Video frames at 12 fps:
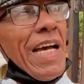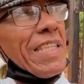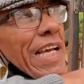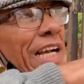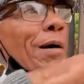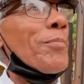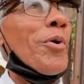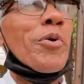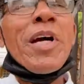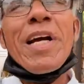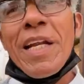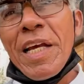a este, campo, lo
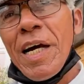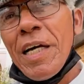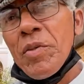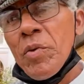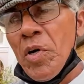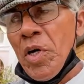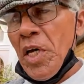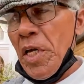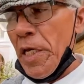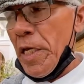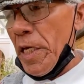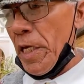que es Calicanto.
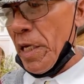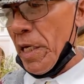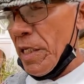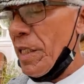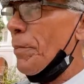En esta